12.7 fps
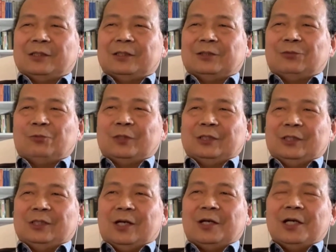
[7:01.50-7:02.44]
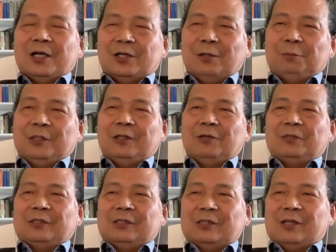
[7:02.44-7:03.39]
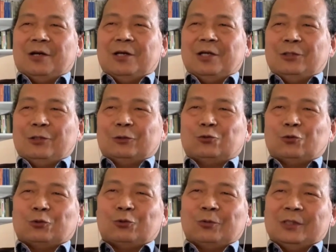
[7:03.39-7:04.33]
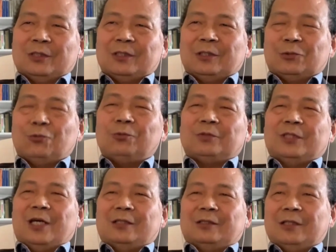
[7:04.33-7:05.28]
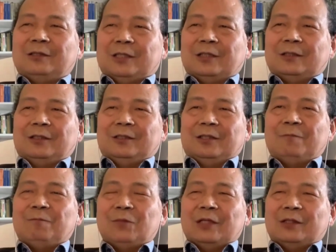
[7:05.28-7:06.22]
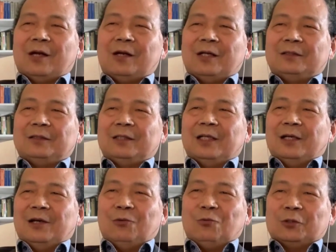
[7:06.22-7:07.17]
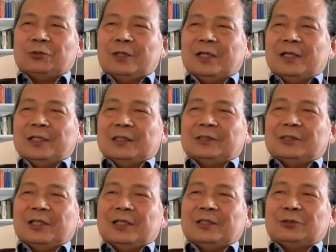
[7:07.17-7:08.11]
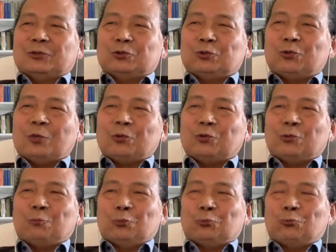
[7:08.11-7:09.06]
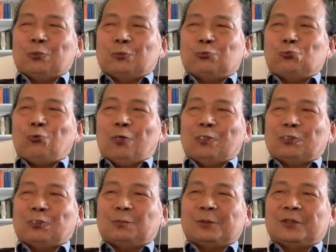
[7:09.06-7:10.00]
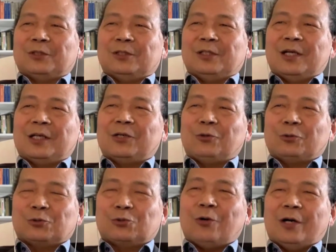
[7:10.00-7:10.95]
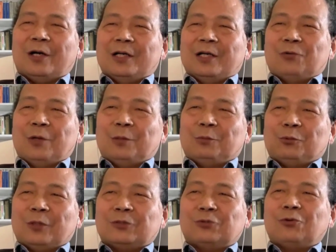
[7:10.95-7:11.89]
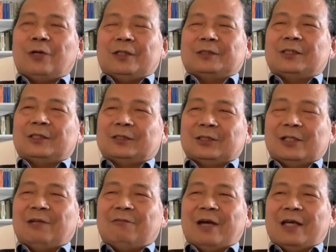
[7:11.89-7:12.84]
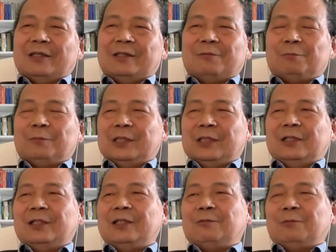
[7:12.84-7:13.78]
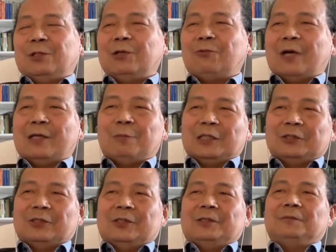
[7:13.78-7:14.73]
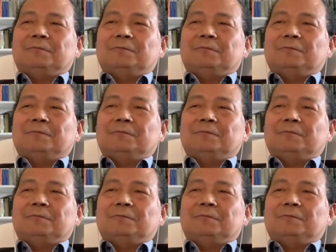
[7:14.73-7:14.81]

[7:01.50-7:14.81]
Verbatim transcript: 这个这个问题上，和平的问题上，要做出一定的贡献，等等等等。当然，呃，我说了，这说是这么说，做是不是能够做，会不会做，这个是另外一个，呃，另另外一码事。